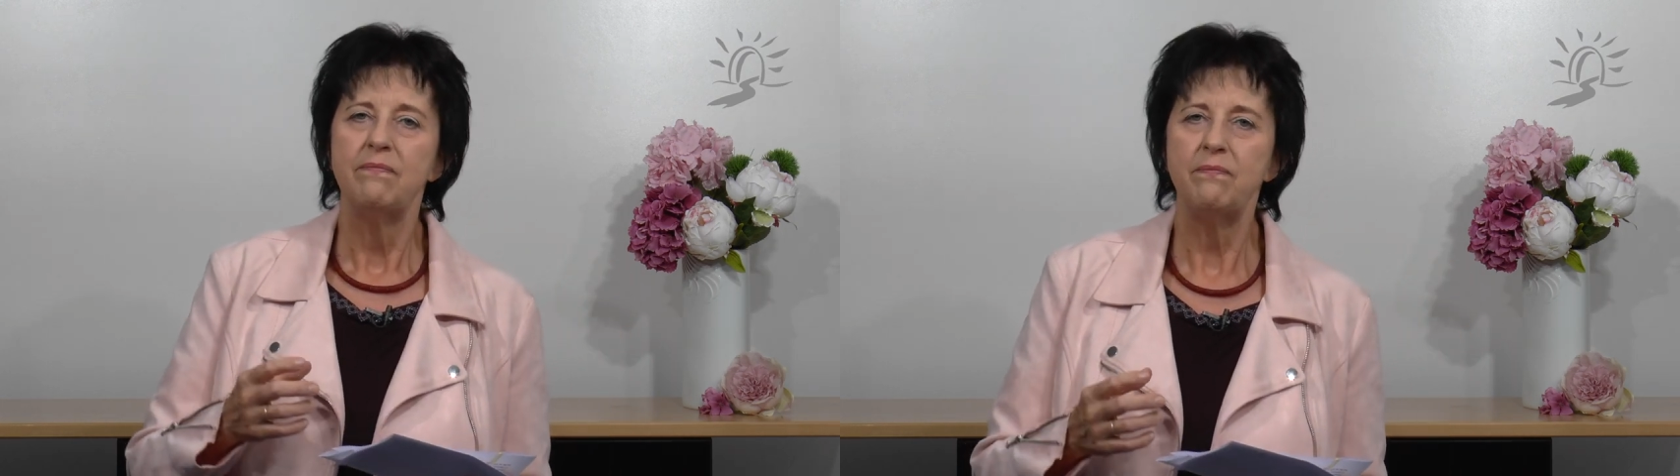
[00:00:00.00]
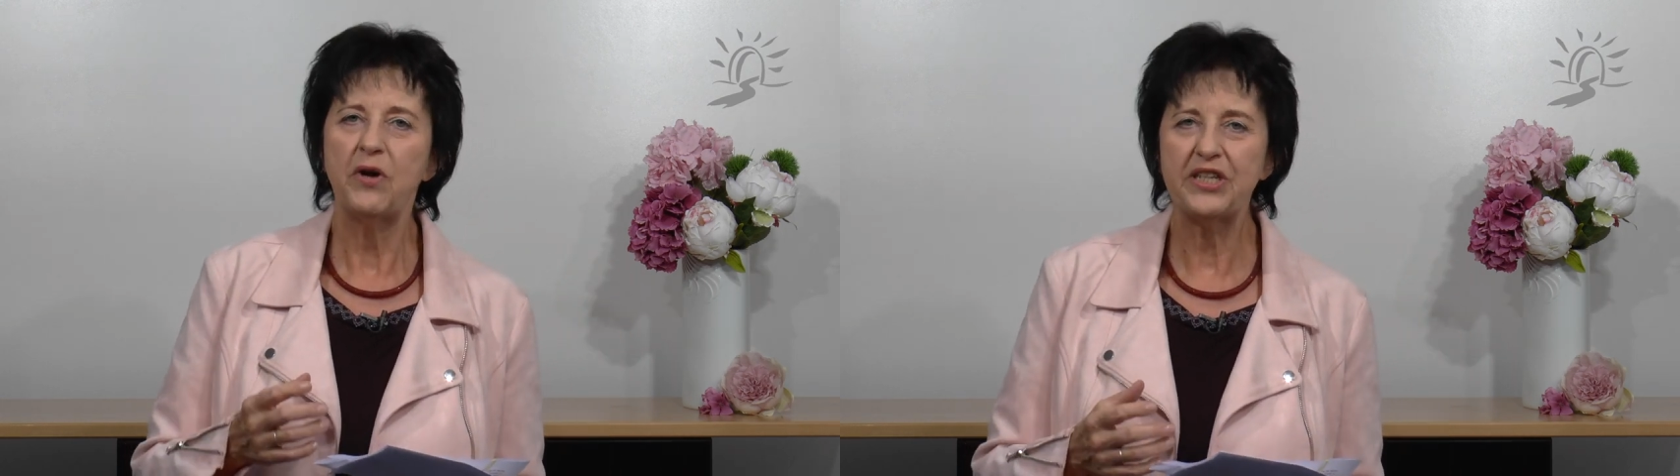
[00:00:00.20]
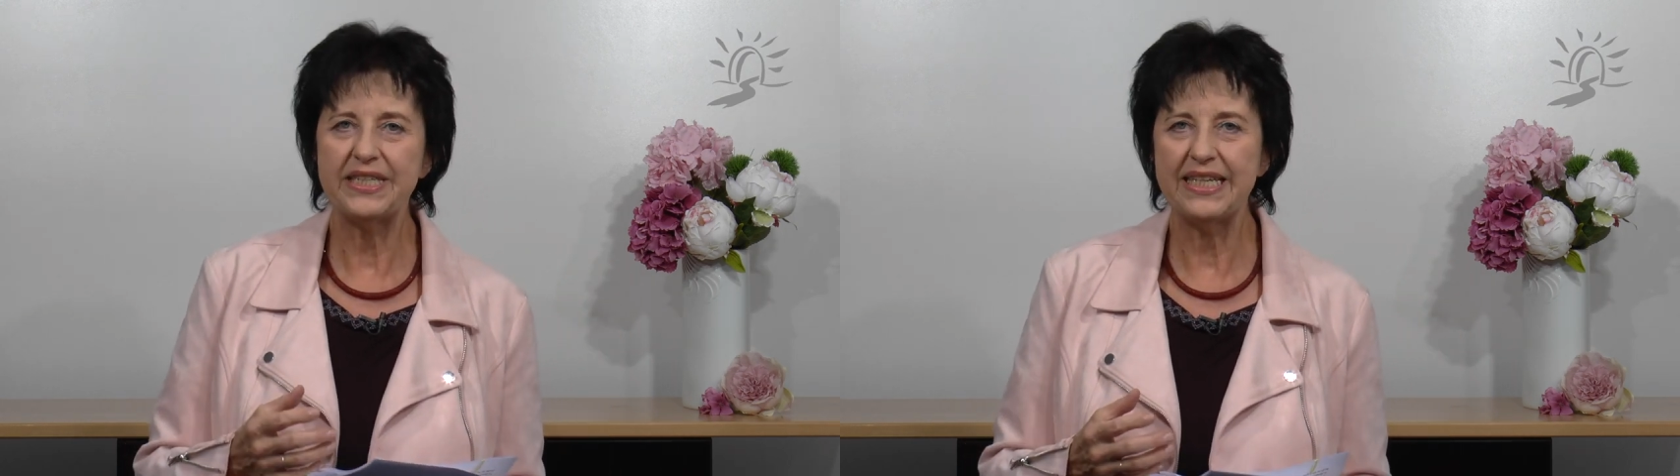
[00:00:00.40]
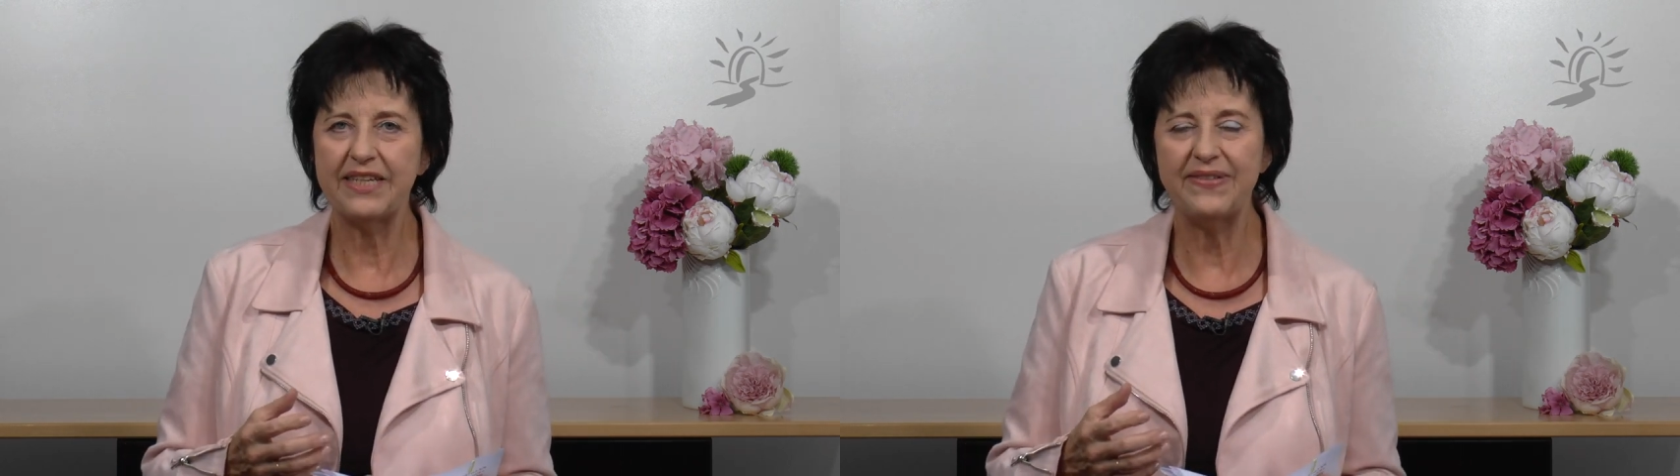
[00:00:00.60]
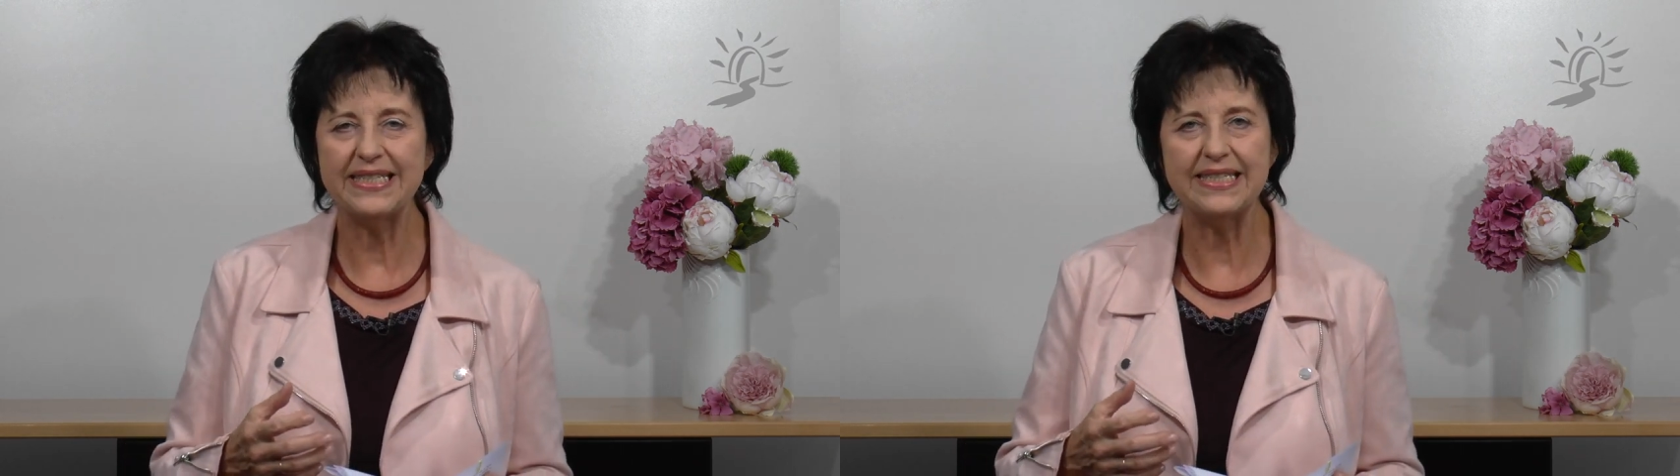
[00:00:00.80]
möchte
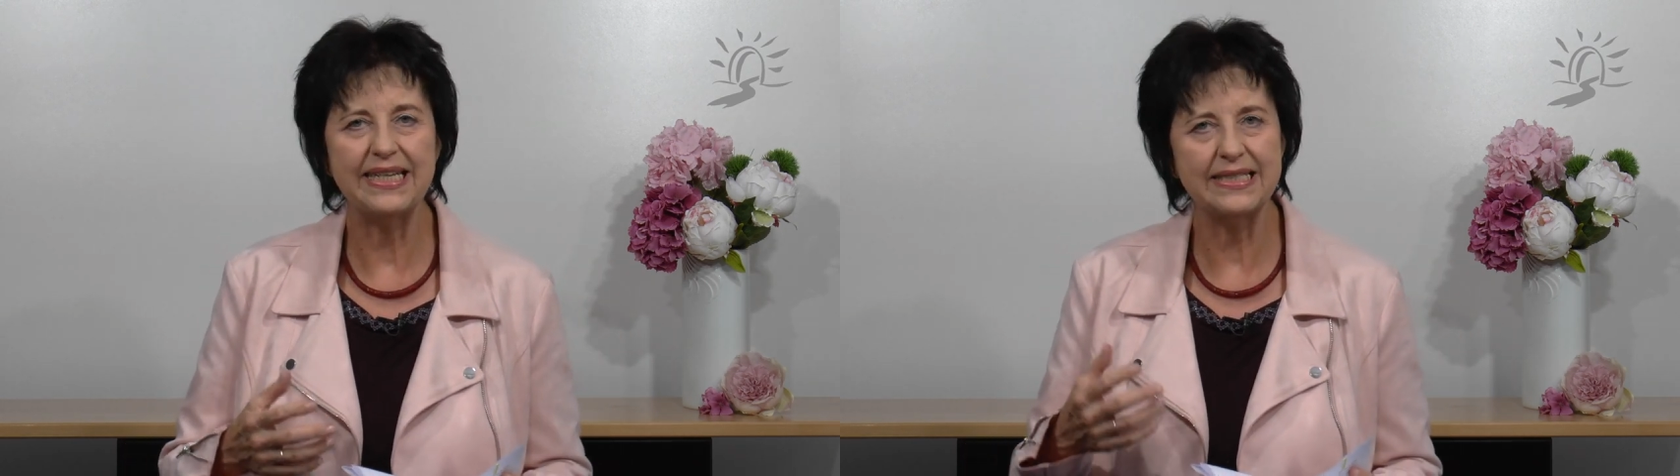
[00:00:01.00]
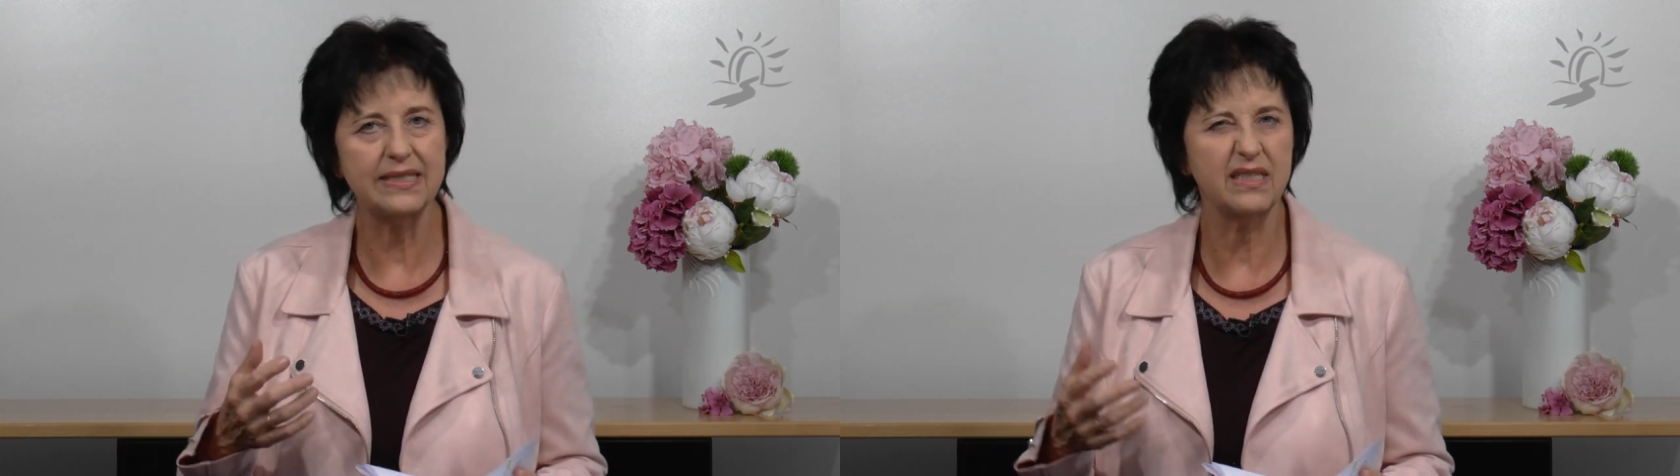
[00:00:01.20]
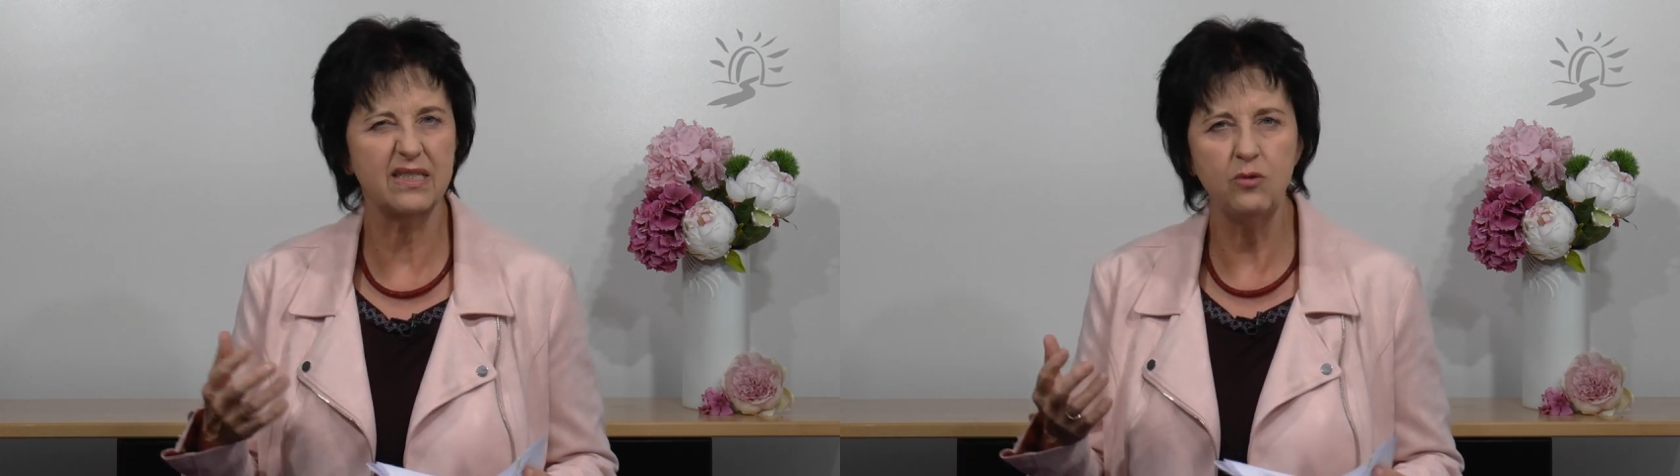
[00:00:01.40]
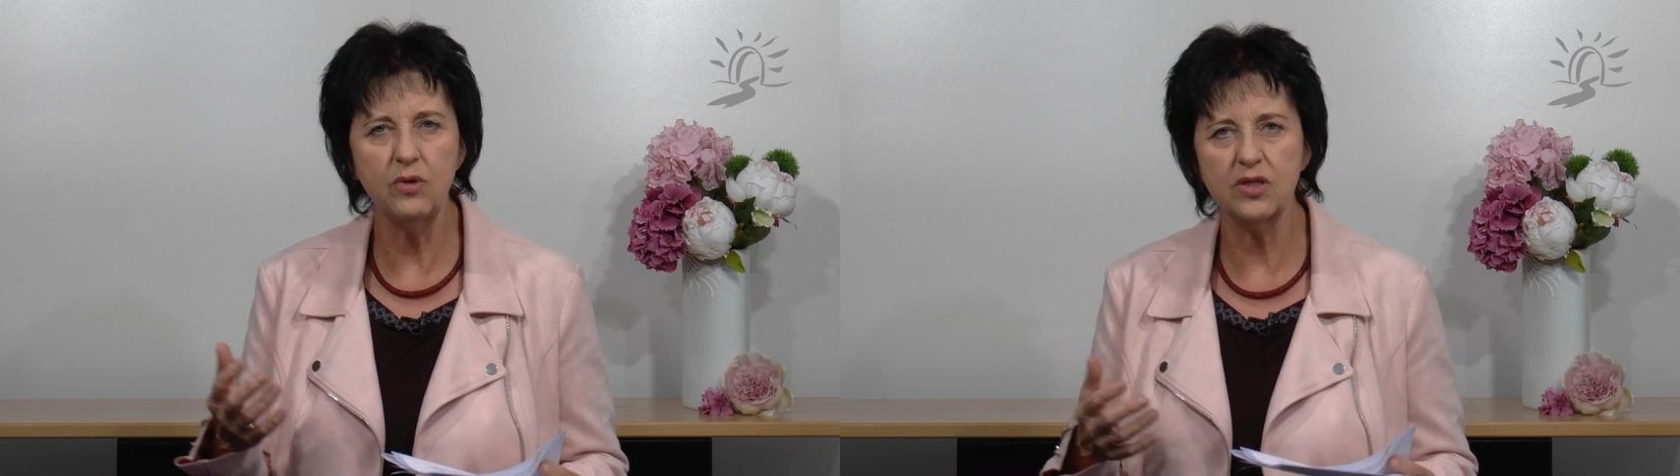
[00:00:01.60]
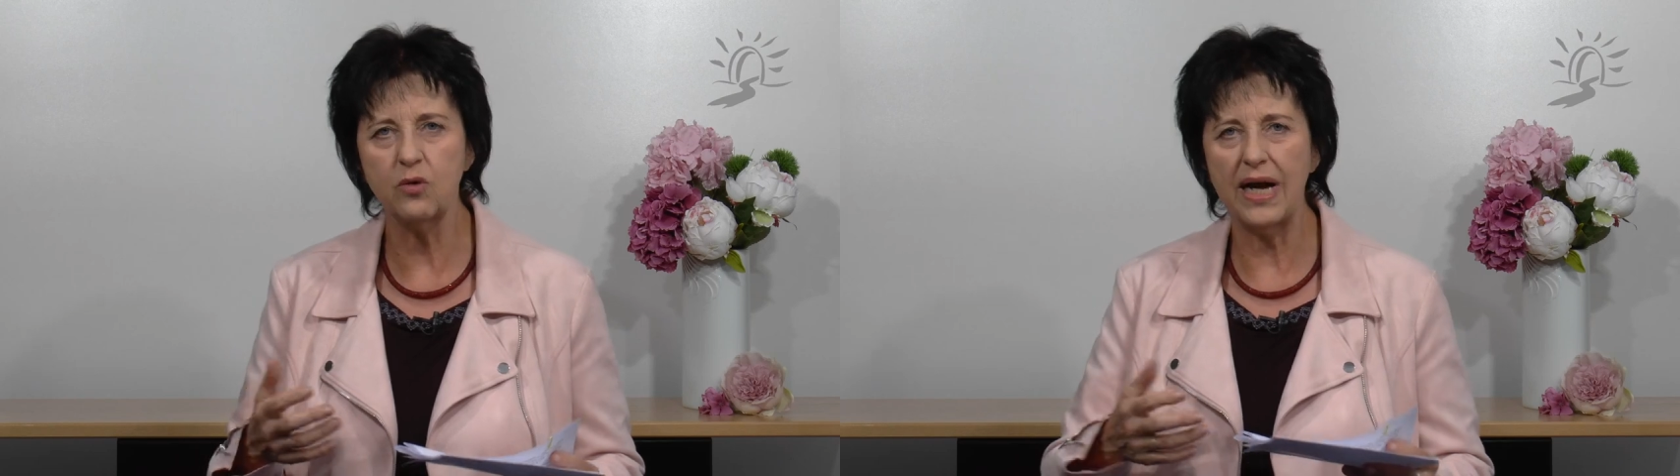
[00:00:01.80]
ich wissen, ist das
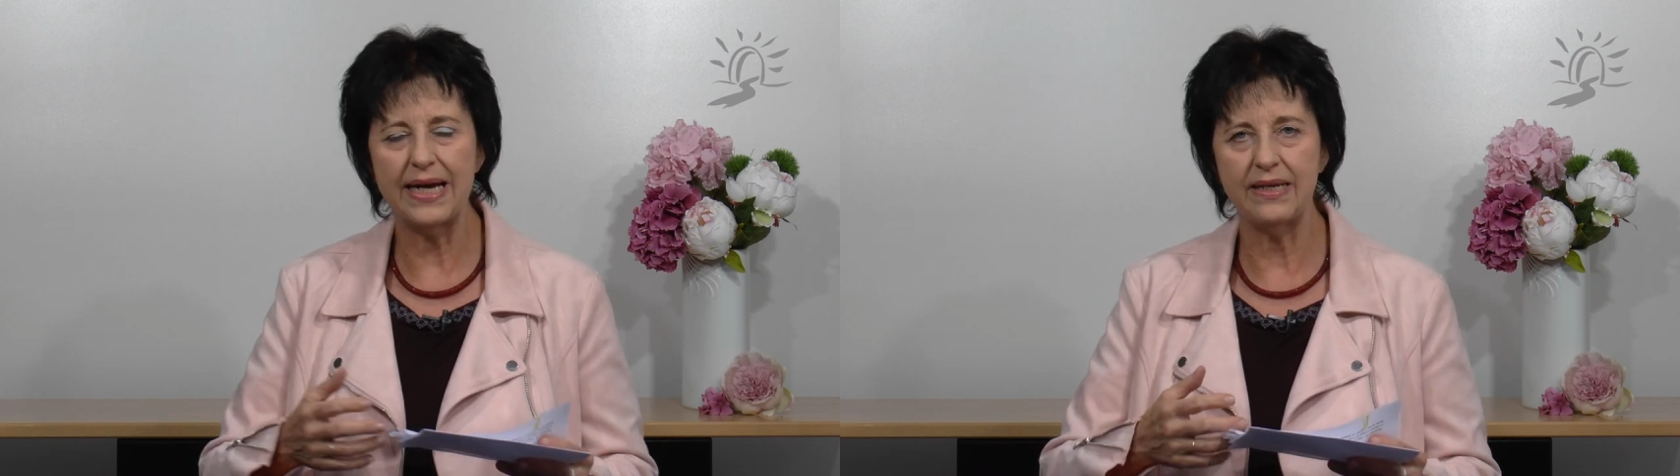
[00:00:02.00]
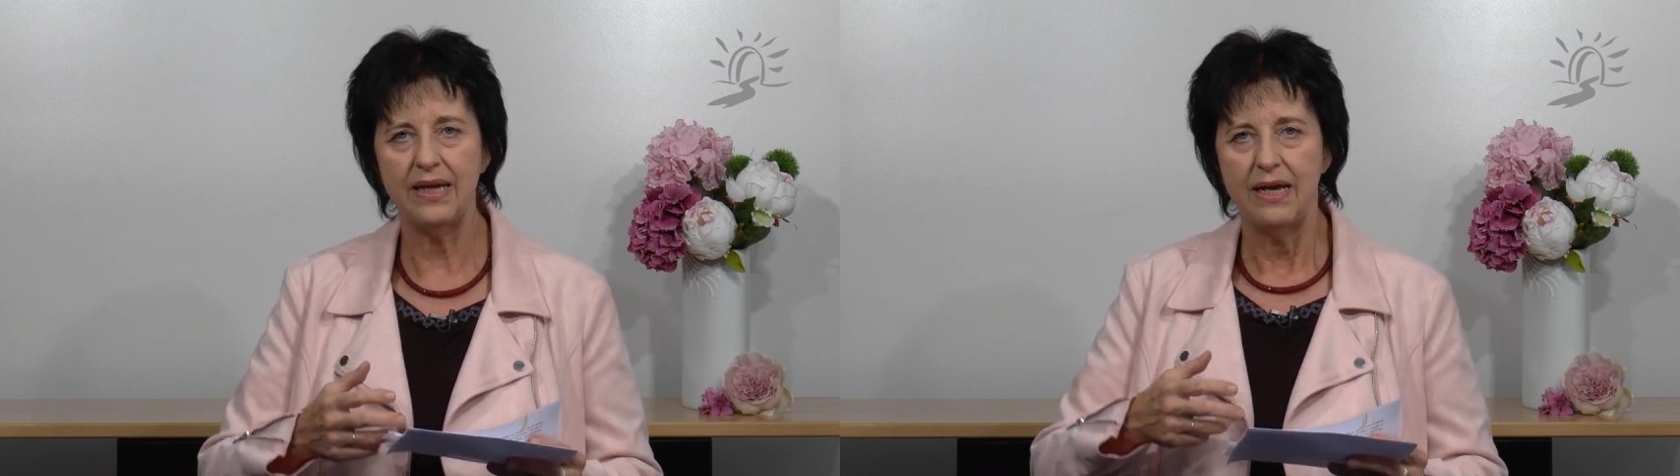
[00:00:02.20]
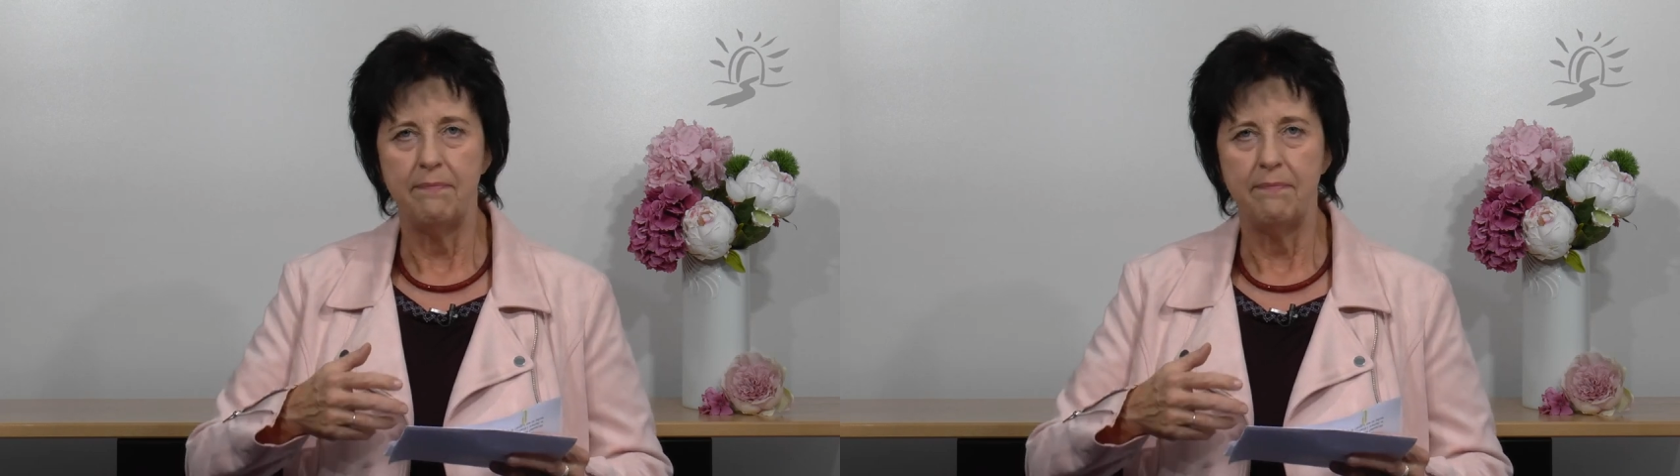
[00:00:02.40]
nur so ein